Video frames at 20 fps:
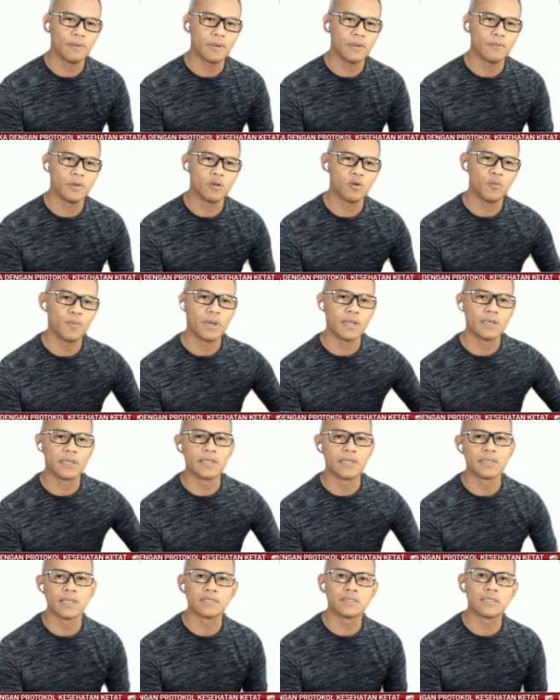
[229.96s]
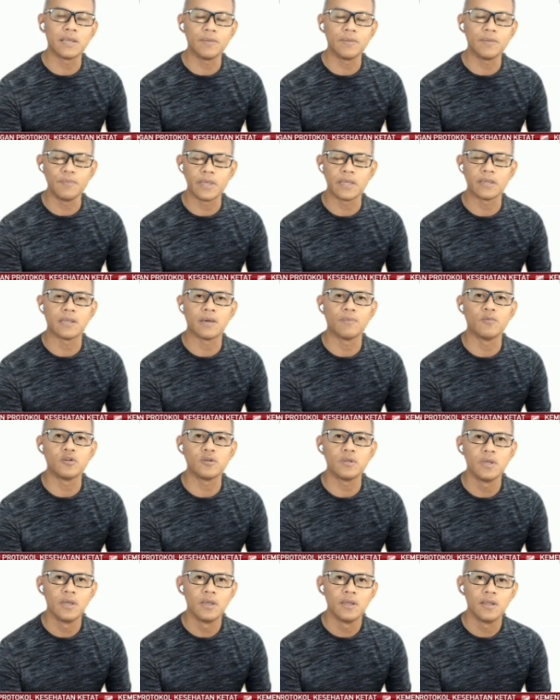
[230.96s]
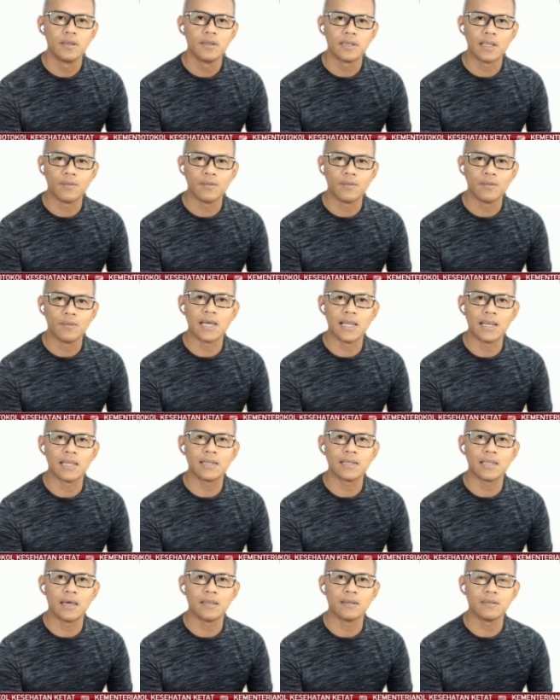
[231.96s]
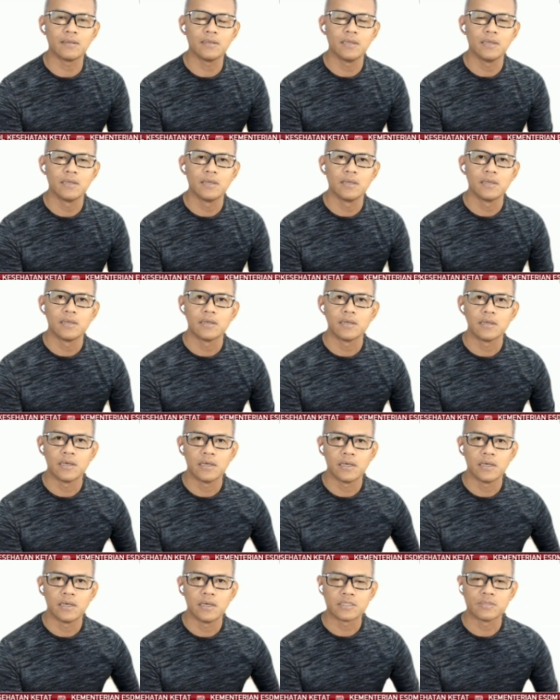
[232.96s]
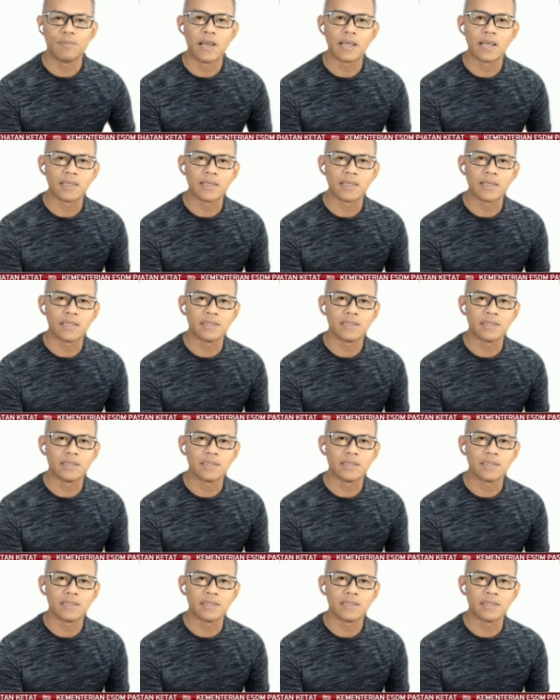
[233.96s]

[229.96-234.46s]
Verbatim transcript: berupa digital streaming namun dalam perjalanan uh, semakin